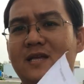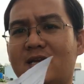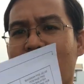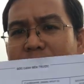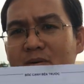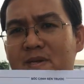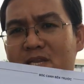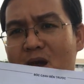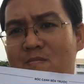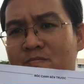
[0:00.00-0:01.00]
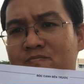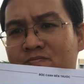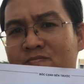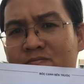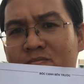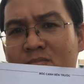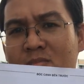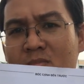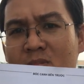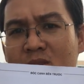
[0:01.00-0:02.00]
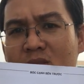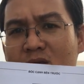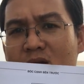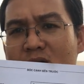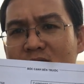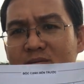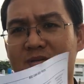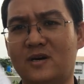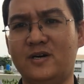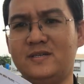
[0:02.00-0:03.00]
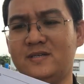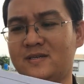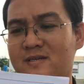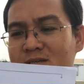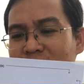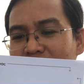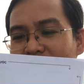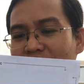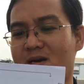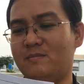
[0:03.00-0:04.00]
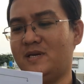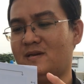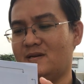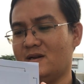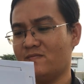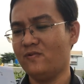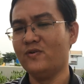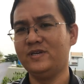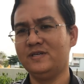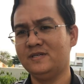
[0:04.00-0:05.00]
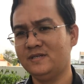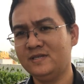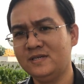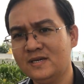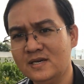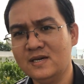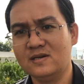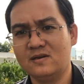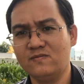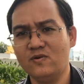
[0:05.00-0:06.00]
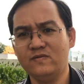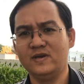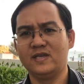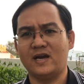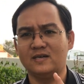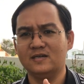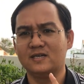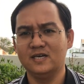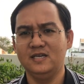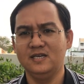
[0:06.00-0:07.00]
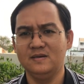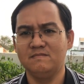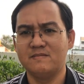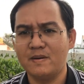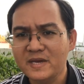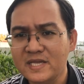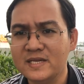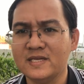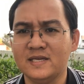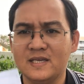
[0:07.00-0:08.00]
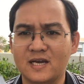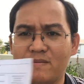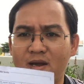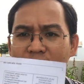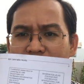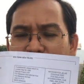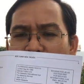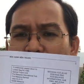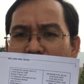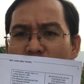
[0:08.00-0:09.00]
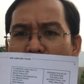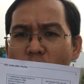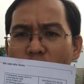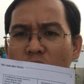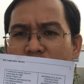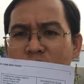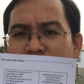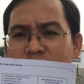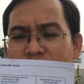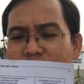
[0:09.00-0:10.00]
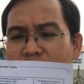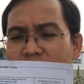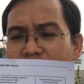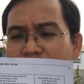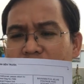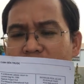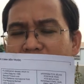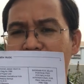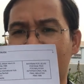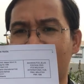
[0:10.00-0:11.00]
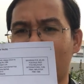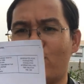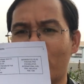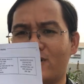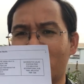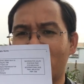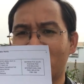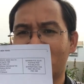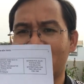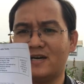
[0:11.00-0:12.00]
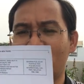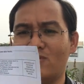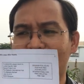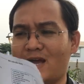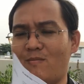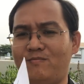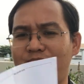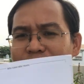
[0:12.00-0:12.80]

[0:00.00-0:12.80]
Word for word: thì nó nằm ở bên trong đó rồi à, mình rất vui rất vui vì nhận được cái mã pin nha các bạn của Google à, cái này là cực, cực kỳ quan trọng